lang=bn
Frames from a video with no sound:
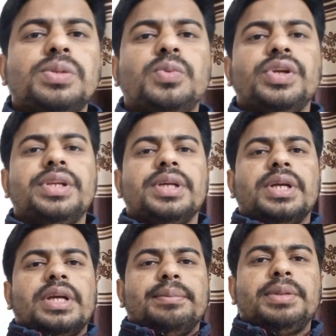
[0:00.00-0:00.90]
বোর্ড বইয়ের
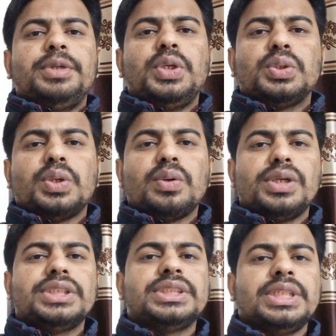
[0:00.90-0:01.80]
বিভিন্ন
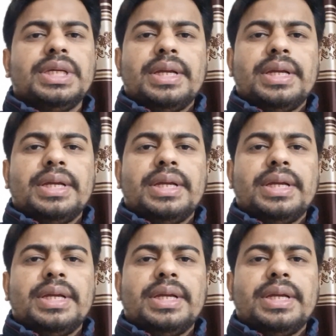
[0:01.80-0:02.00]
ধরনের যে